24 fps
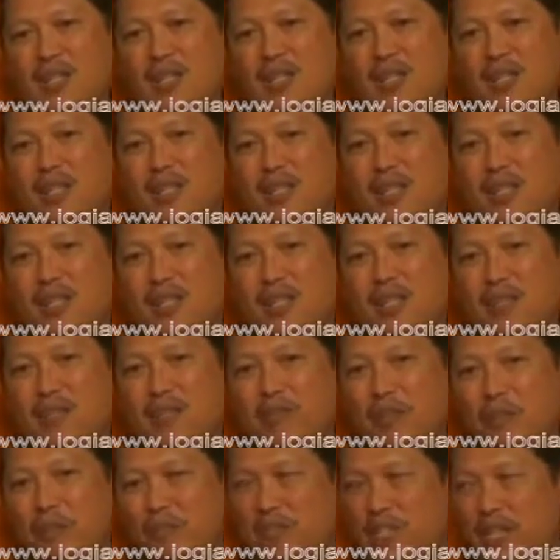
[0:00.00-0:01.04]
uh,
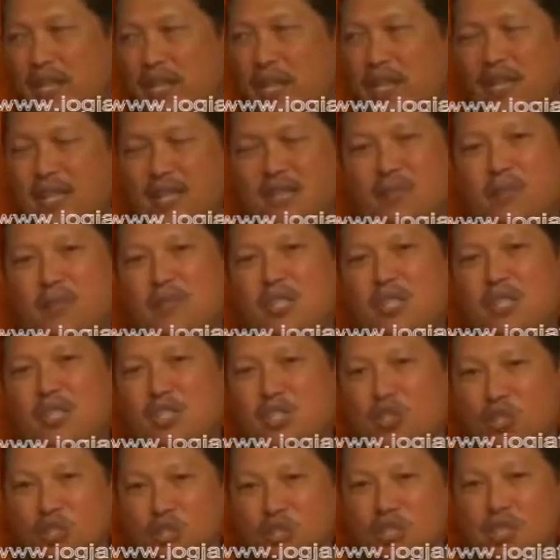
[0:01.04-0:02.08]
website, hmm.
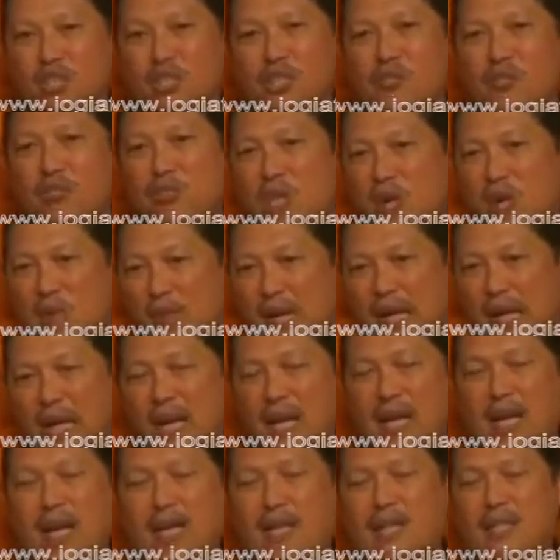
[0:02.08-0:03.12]
medsos kita juga
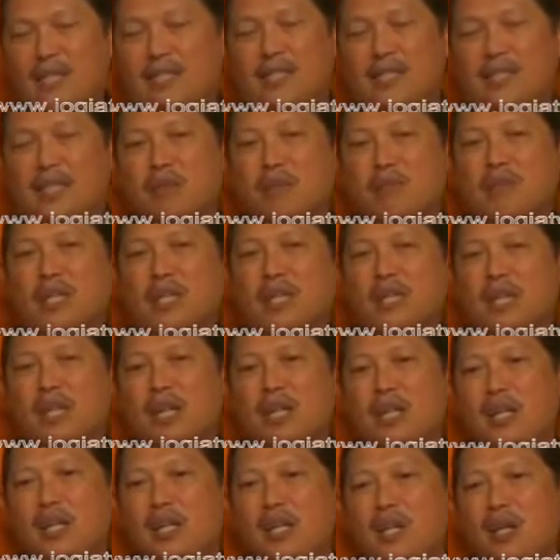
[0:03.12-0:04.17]
menggalang kerjasama
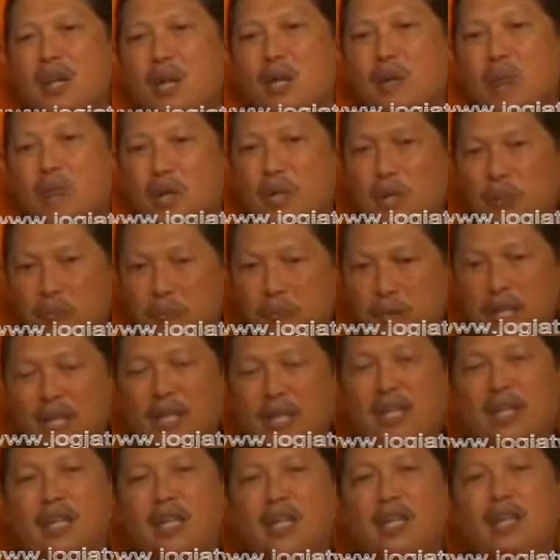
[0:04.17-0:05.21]
dengan
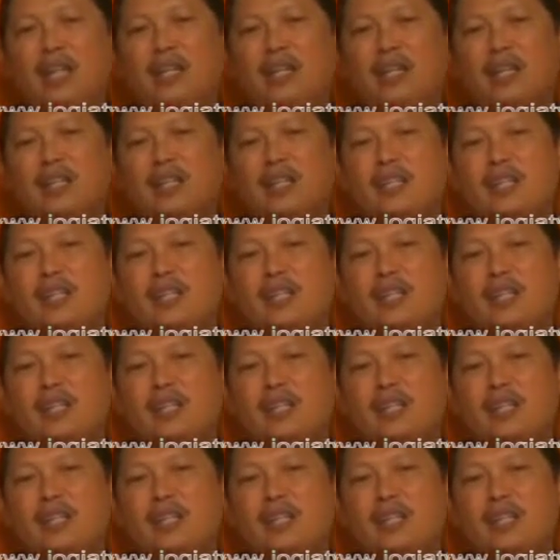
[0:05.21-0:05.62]
berbagai